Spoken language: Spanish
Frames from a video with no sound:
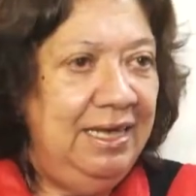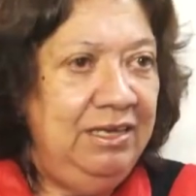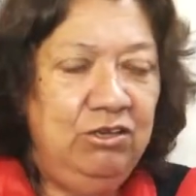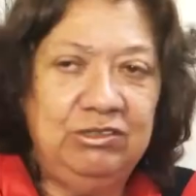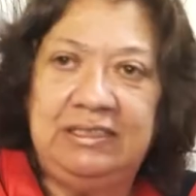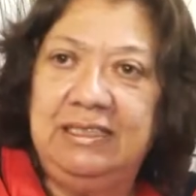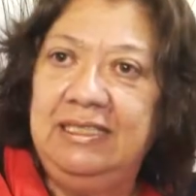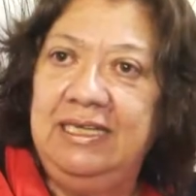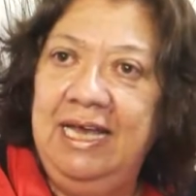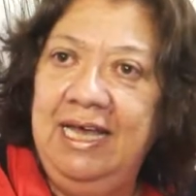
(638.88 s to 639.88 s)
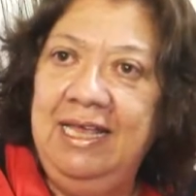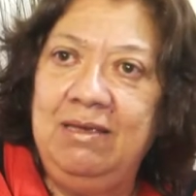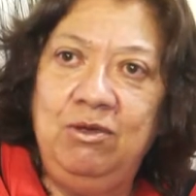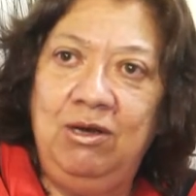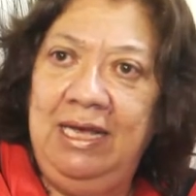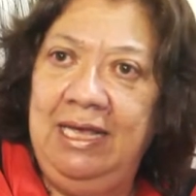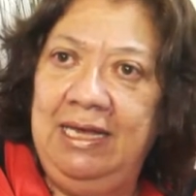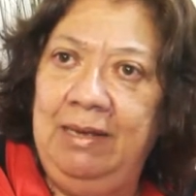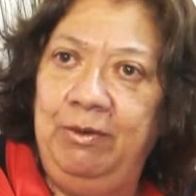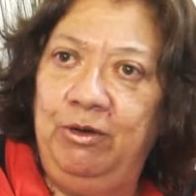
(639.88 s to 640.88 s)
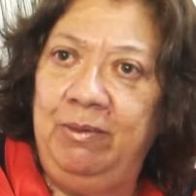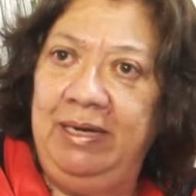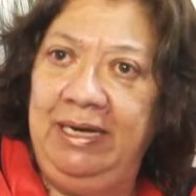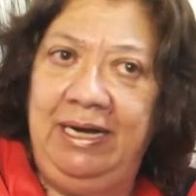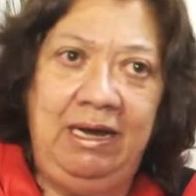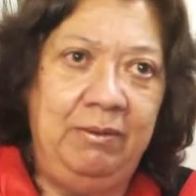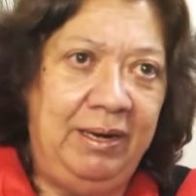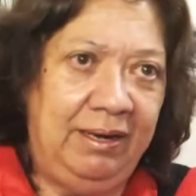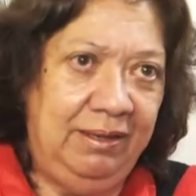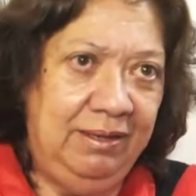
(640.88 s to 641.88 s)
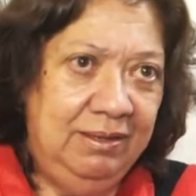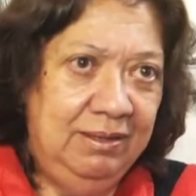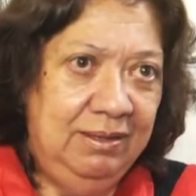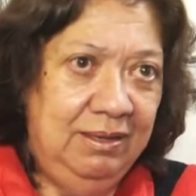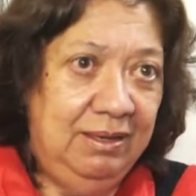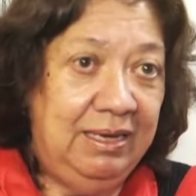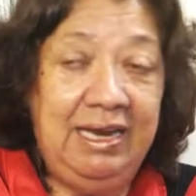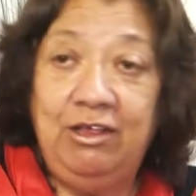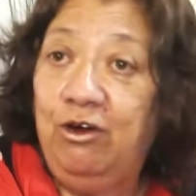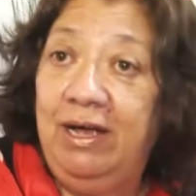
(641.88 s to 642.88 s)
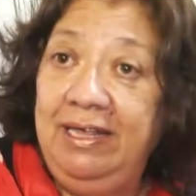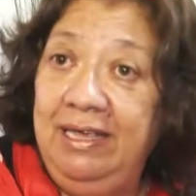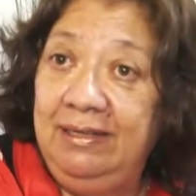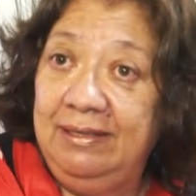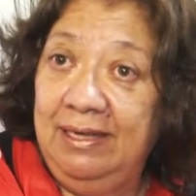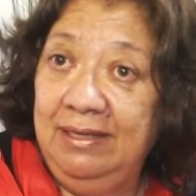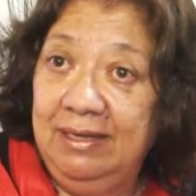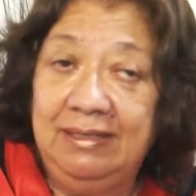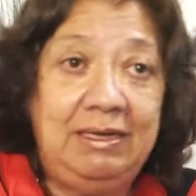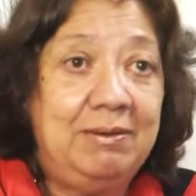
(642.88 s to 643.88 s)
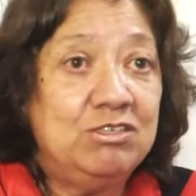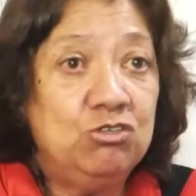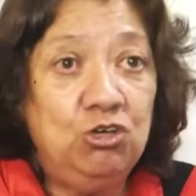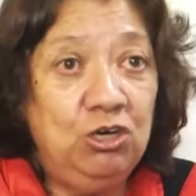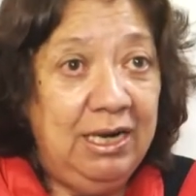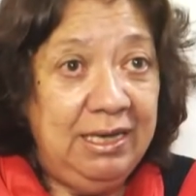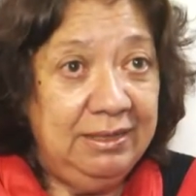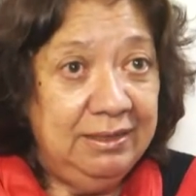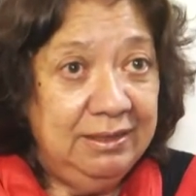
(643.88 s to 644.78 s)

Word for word: años asesinada y violada de la peor manera en Alberdi, que era drogadicta, que estaba sola,